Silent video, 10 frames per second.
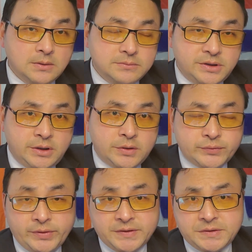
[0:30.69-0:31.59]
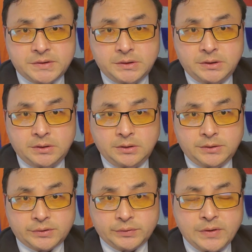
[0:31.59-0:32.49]
今天做一期
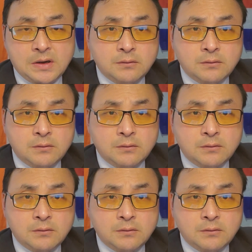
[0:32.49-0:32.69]
史徒堂